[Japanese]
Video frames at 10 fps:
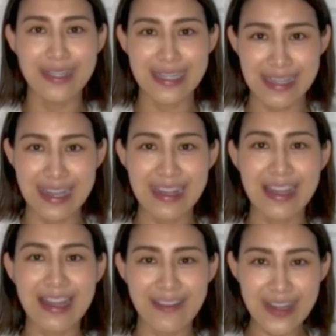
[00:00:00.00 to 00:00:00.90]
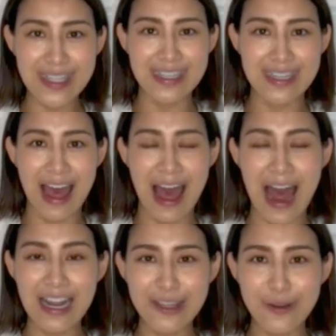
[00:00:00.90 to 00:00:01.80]
させていただきます。
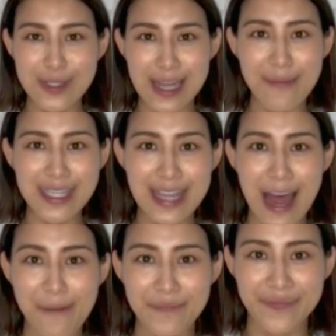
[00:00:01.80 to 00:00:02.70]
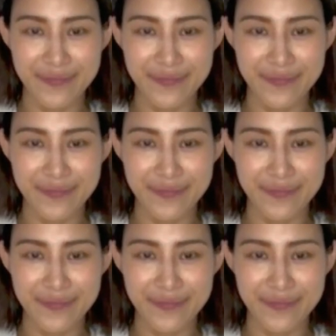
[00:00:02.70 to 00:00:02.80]
ありがとうございました。